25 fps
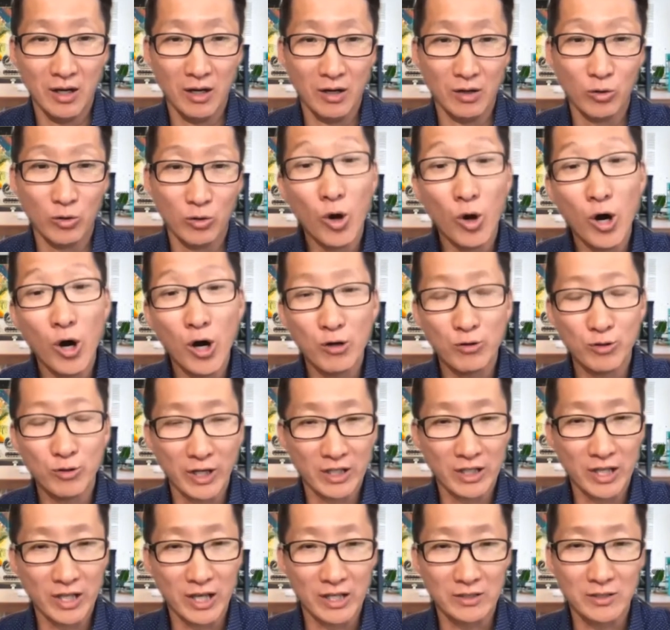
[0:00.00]
로아우에
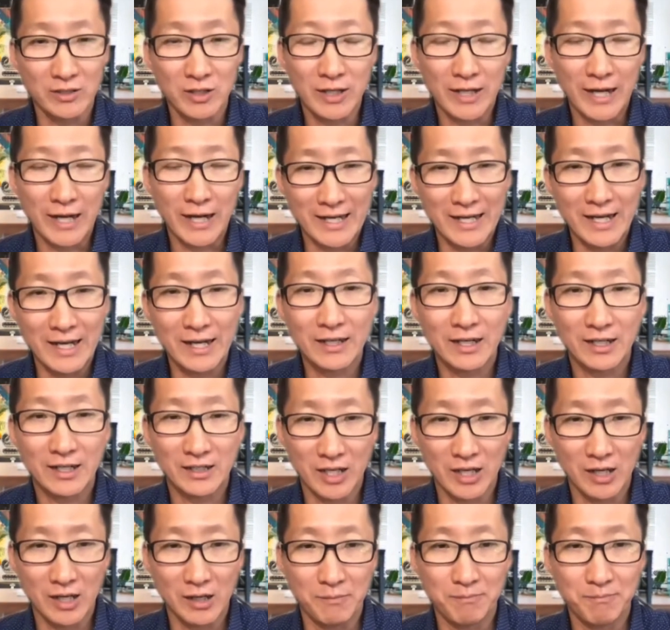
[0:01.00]
어, 대해서
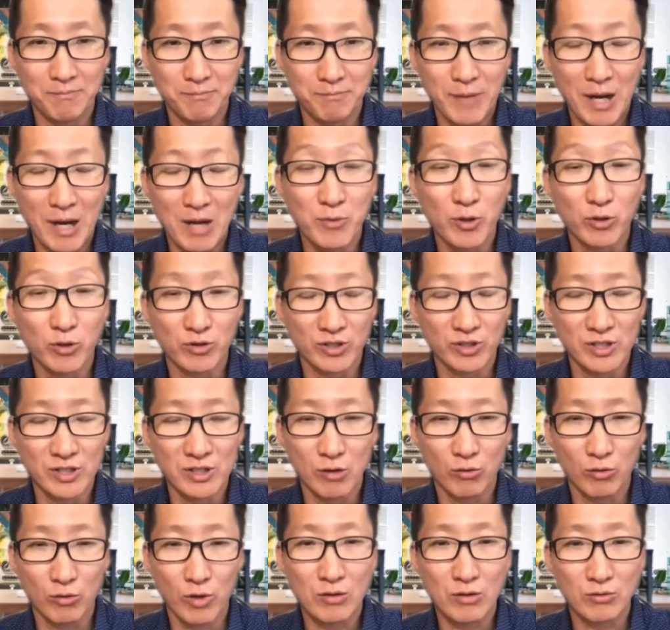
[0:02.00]
간략하게
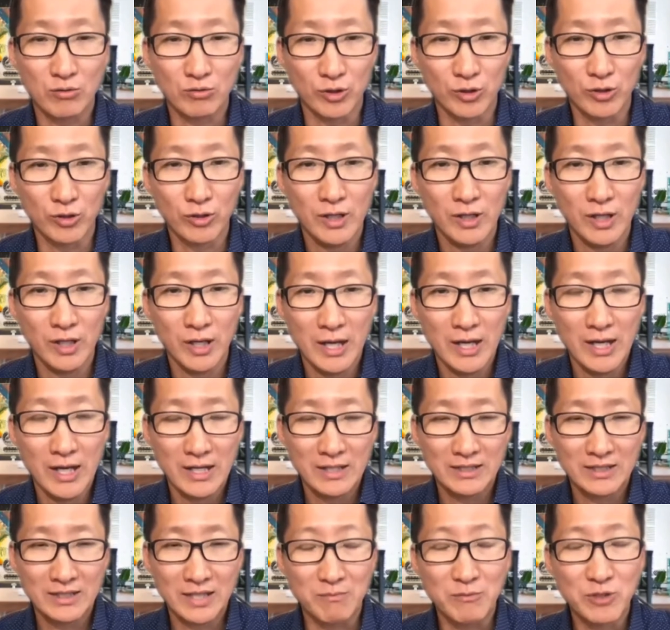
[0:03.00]
발표드리려고 하고
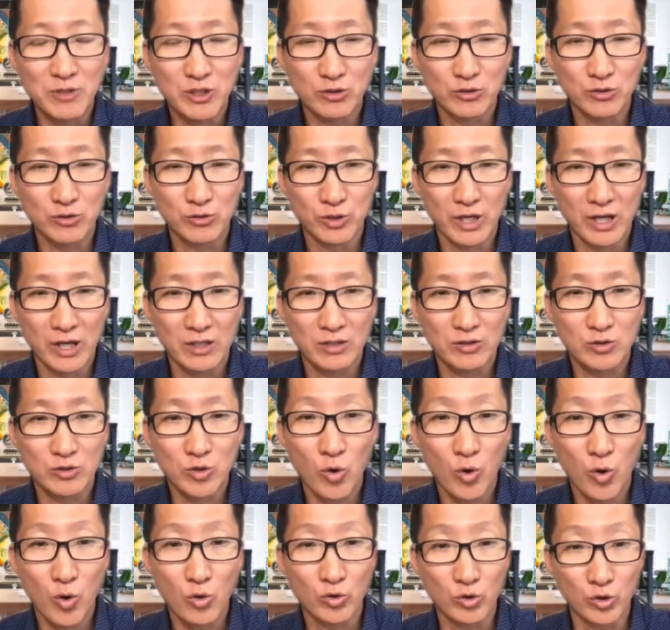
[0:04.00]
잠시 후에
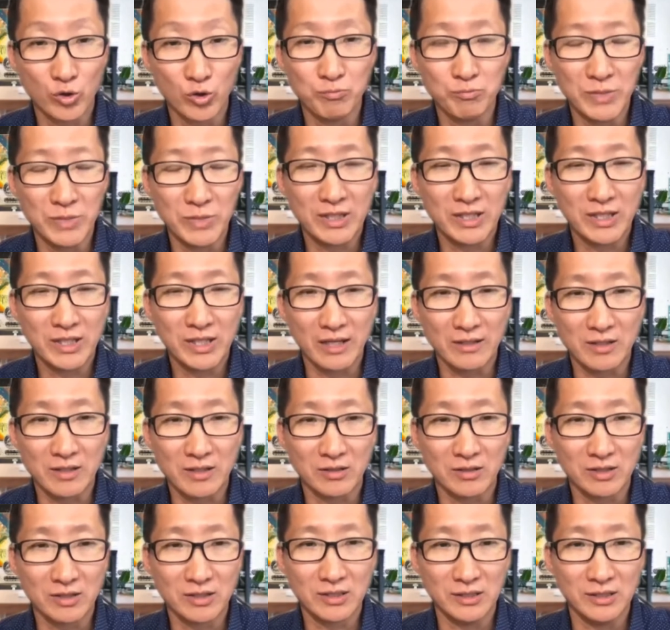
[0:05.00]
소그룹
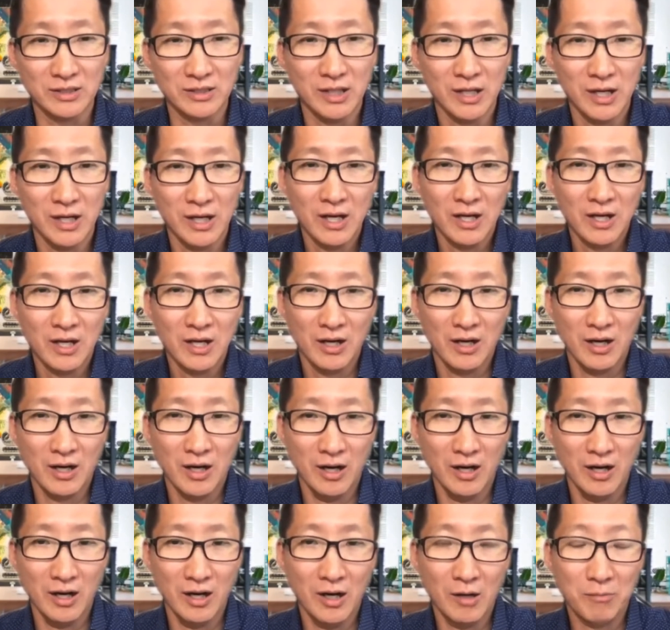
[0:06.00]
미팅에서는
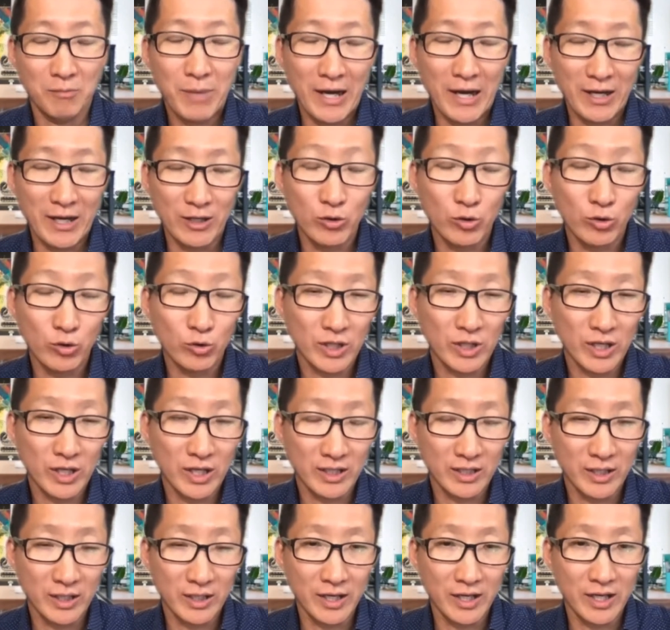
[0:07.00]
어,
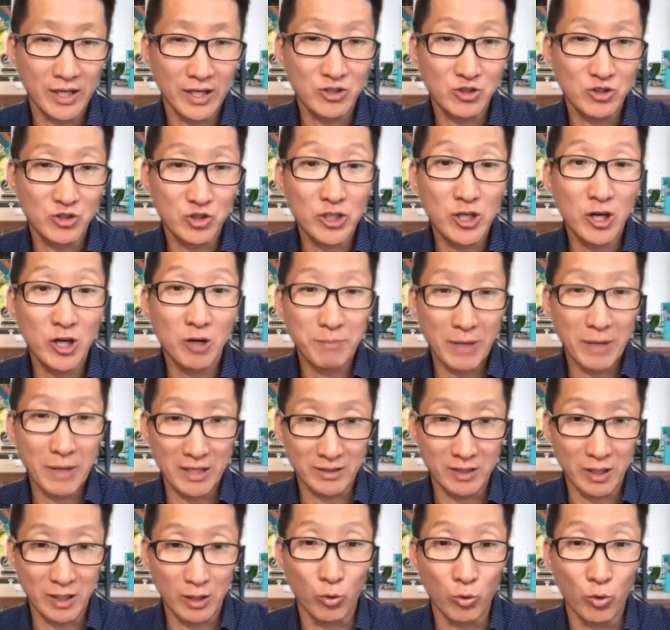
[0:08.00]
바이오텍에 취업할
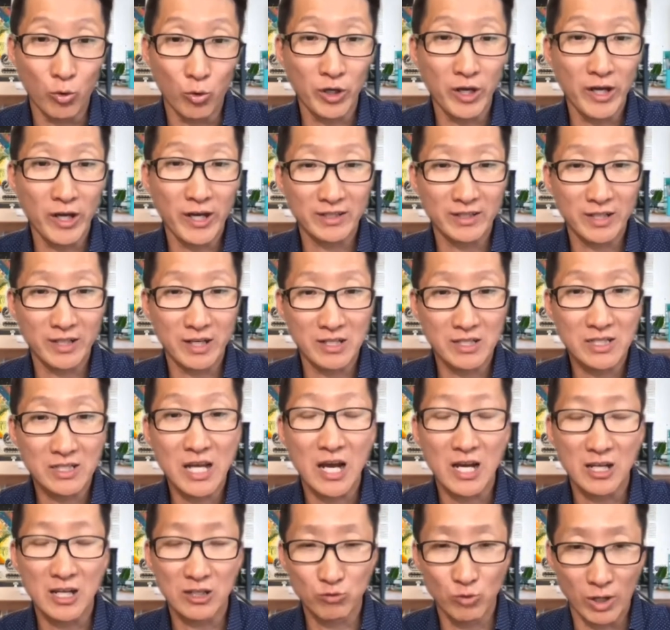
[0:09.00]
때 고려해야 될
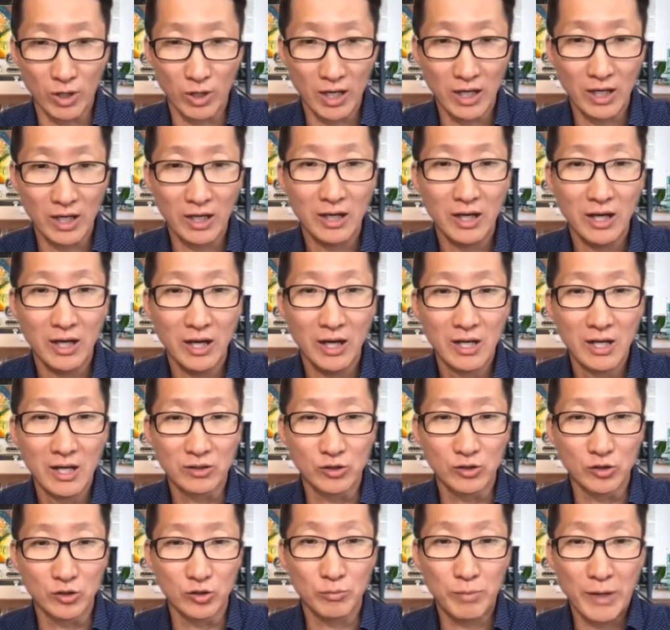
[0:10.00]
사안과
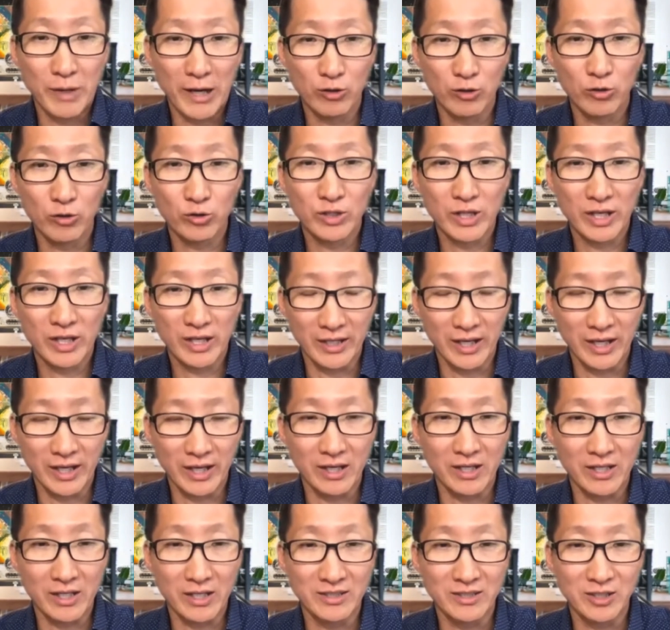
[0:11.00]
그리고
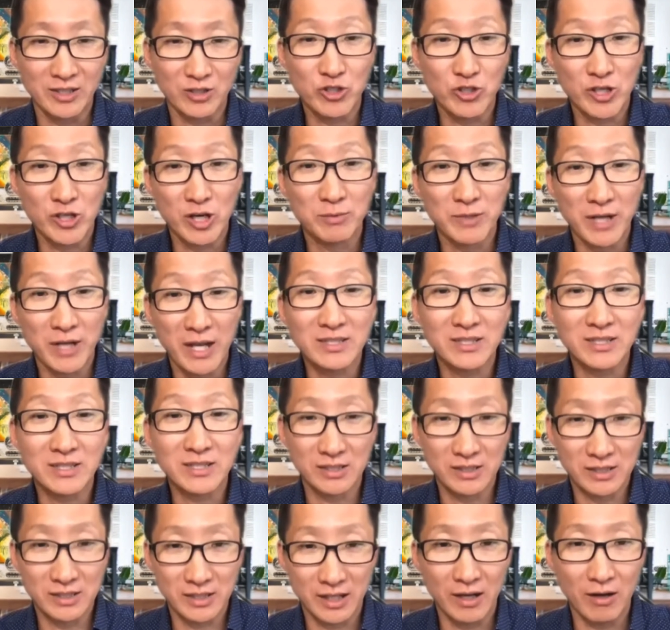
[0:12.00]
바이오텍에 이제 취업을
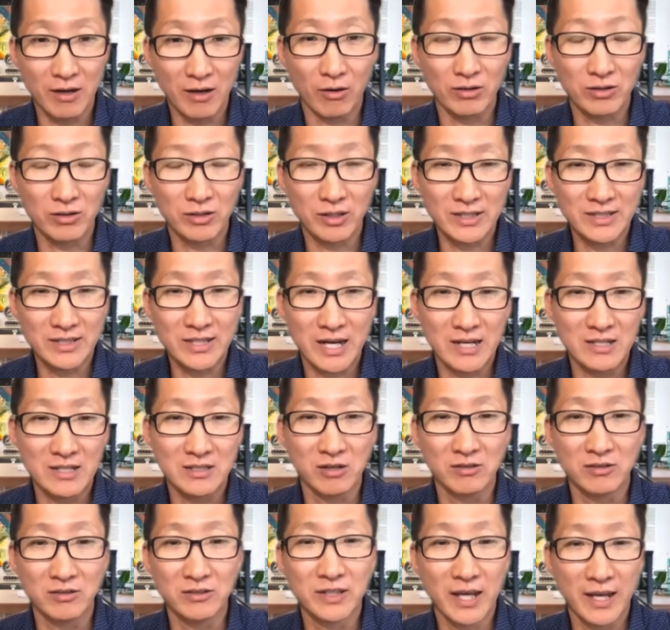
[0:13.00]
했을 때 어떻게 잘
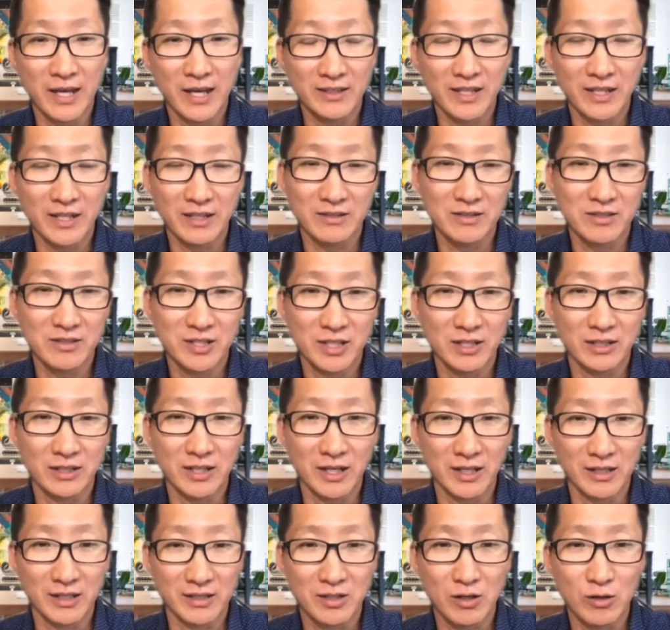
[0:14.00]
적응해야 되는지에
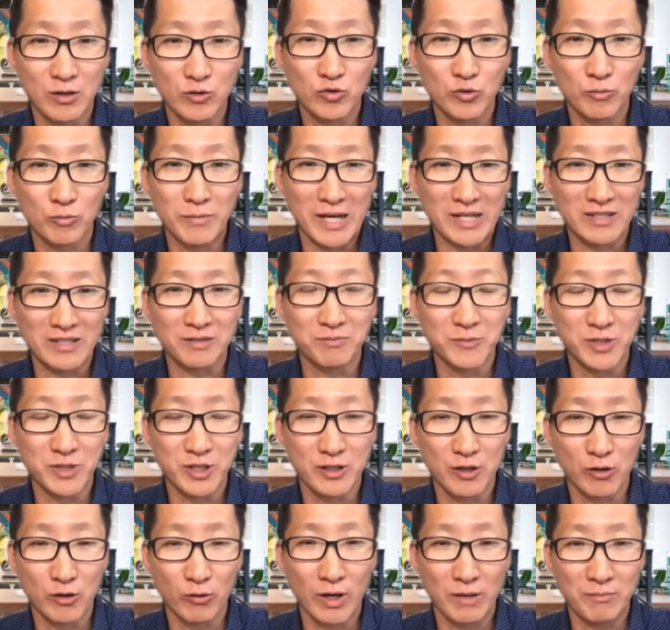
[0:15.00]
대해서 좀
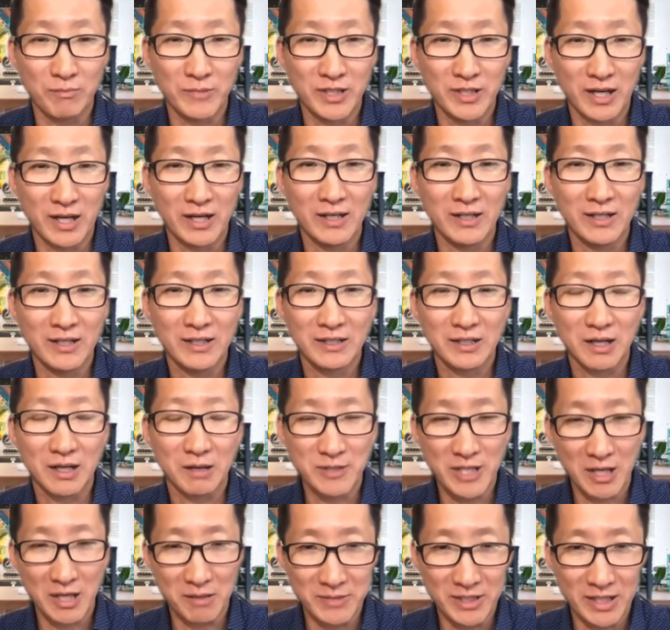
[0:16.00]
말씀드리려고 합니다.
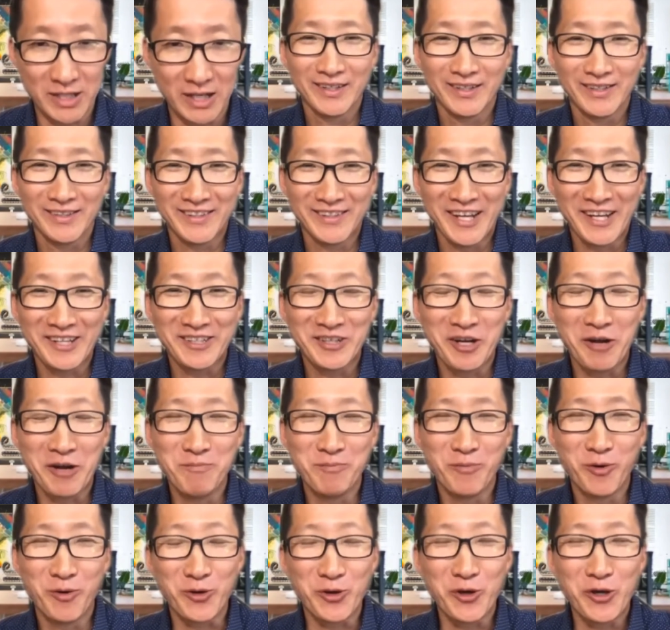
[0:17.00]
감사합니다. 네,
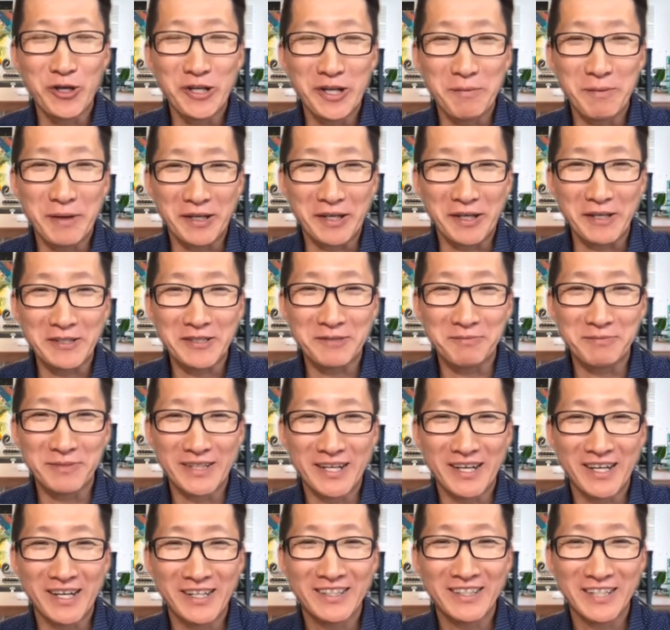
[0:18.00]
그럼 목요일에
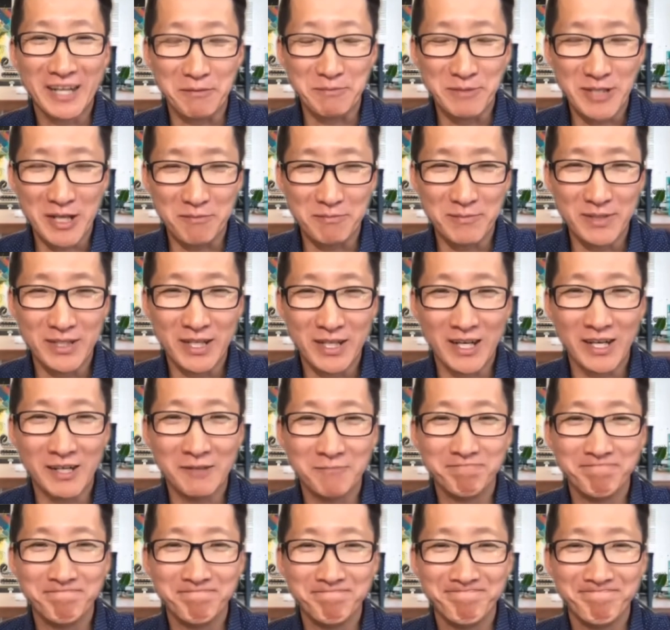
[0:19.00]
뵙겠습니다.
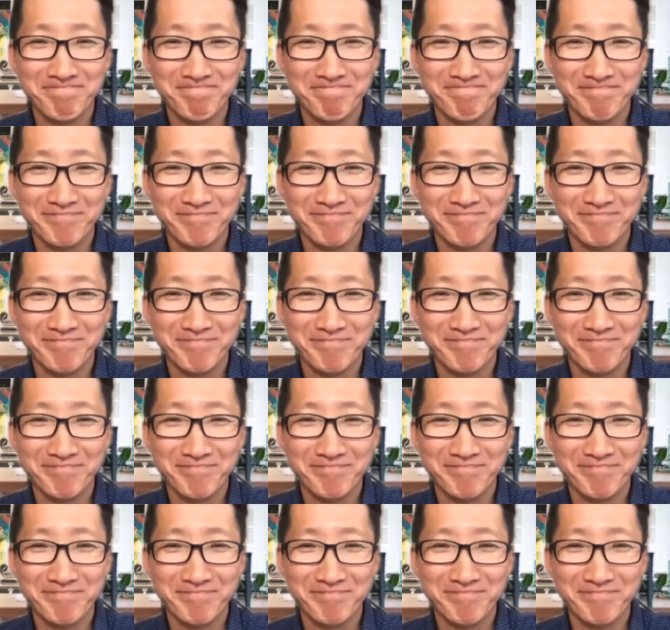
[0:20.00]
감사합니다.